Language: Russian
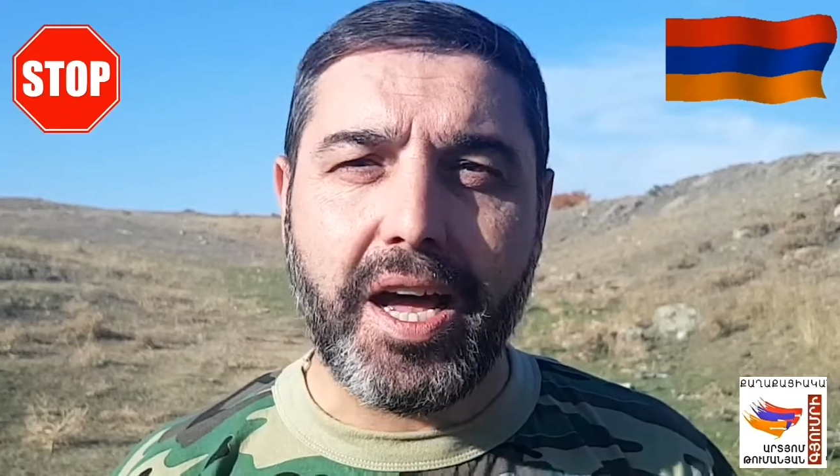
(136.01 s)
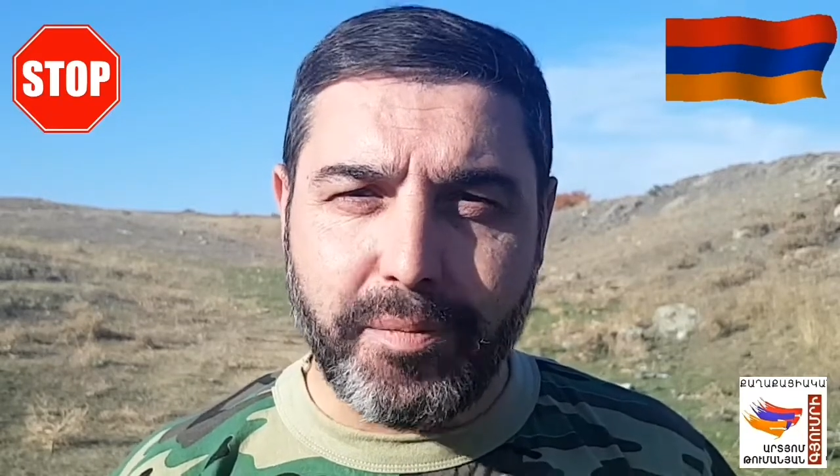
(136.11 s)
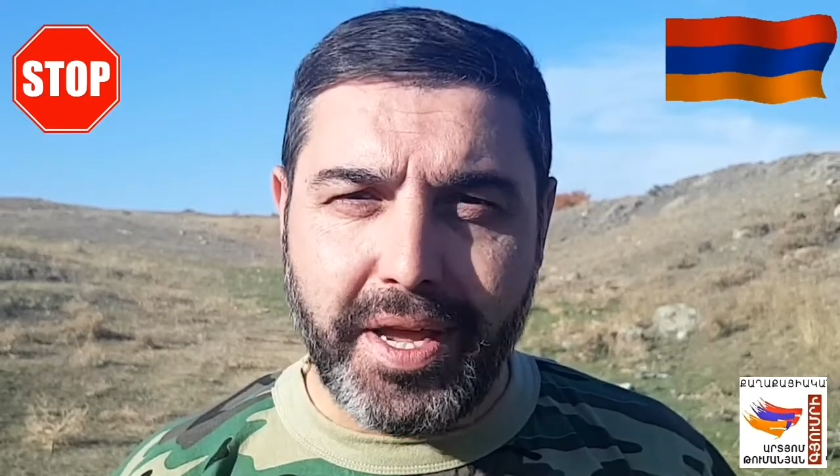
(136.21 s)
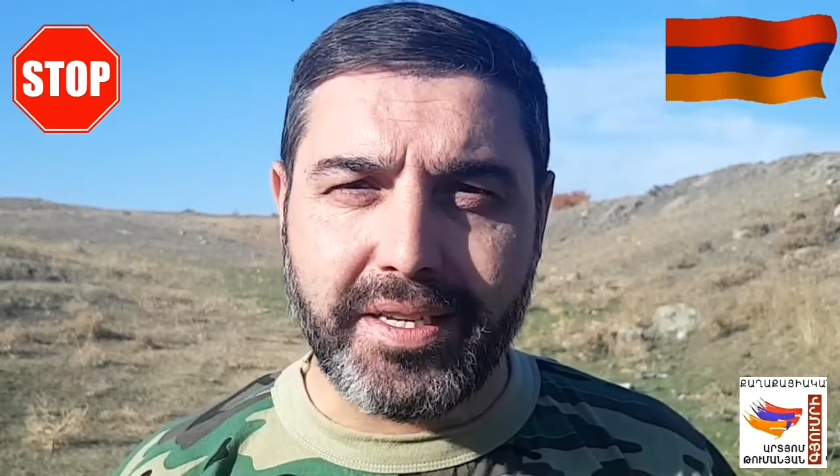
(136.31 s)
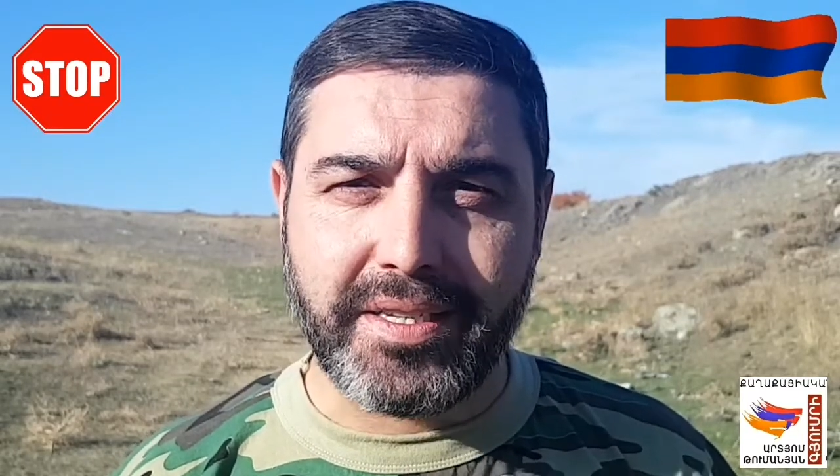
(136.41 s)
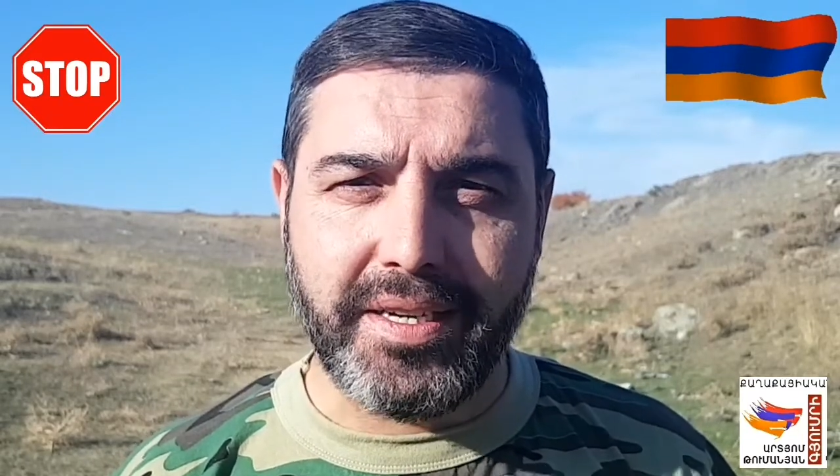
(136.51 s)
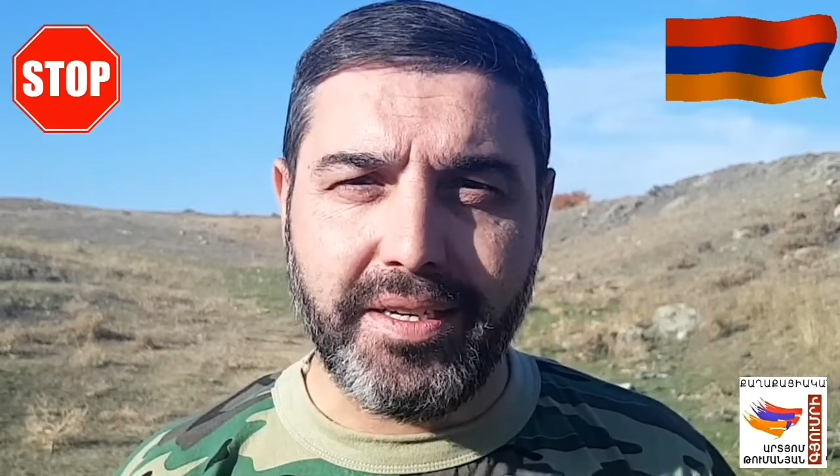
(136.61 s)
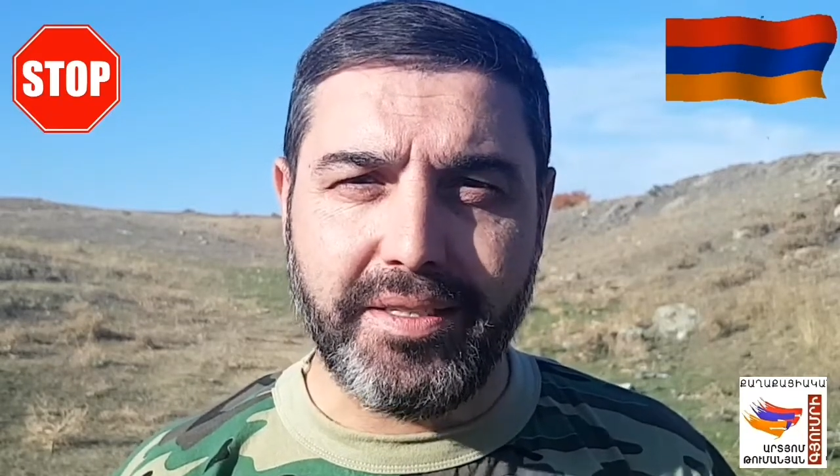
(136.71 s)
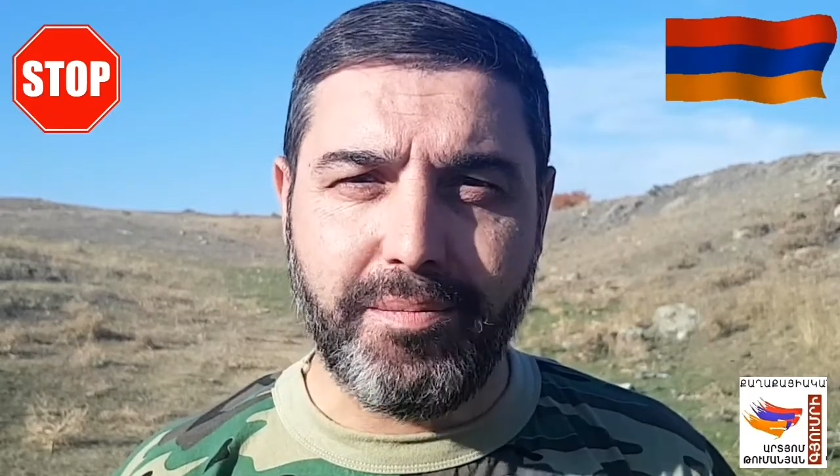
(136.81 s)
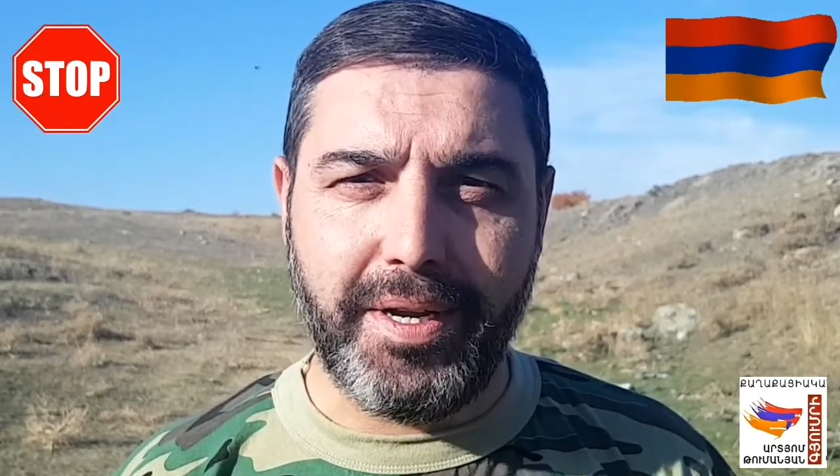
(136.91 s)
армянская
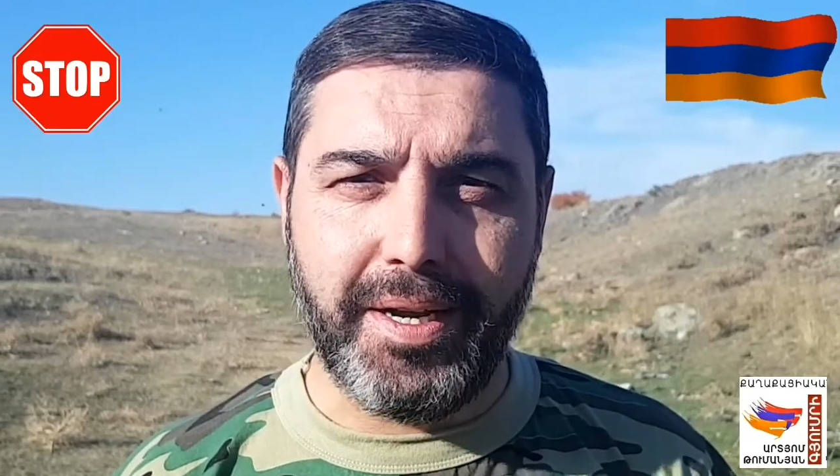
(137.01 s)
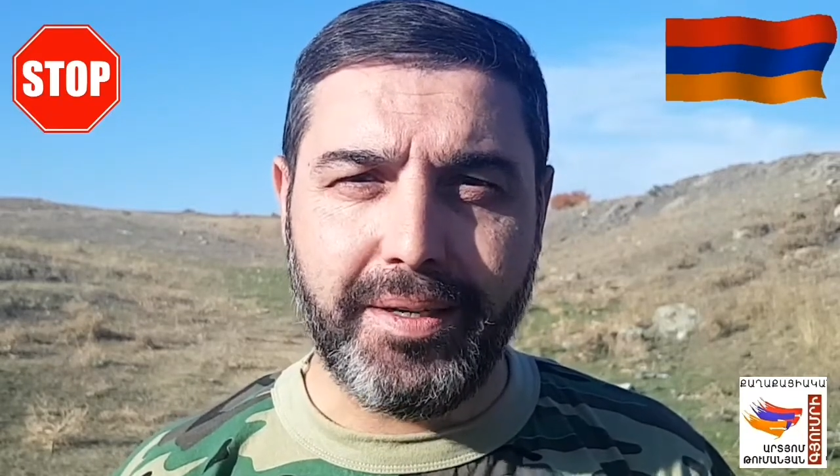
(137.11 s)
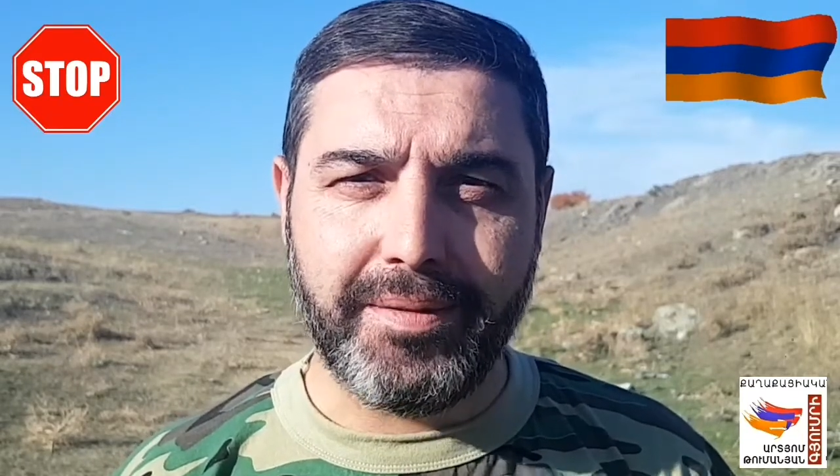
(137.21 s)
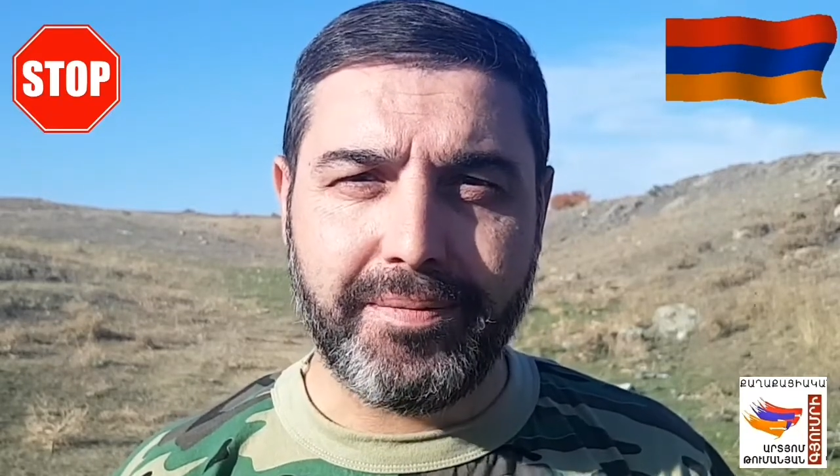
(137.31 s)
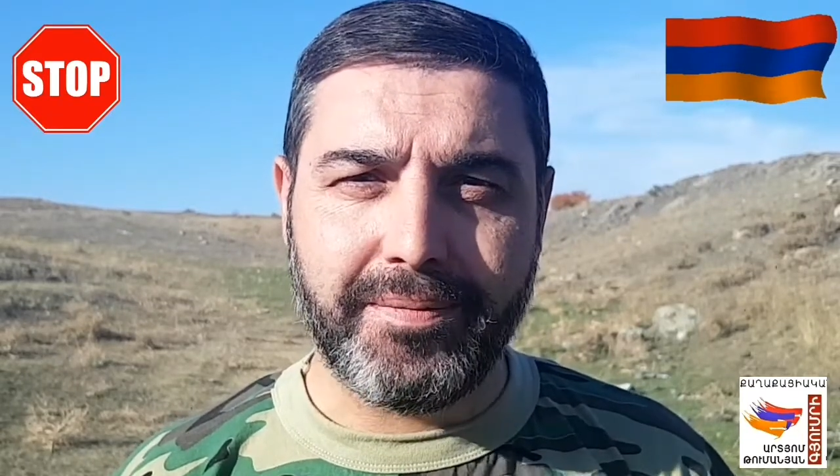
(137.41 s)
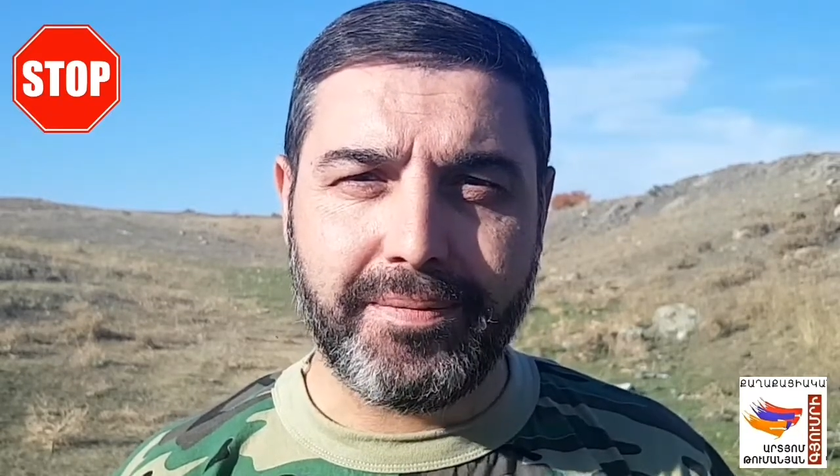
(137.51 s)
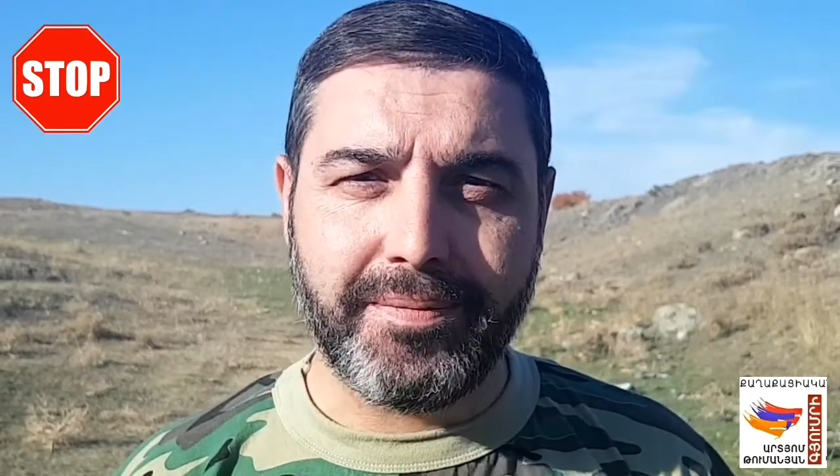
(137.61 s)
земля.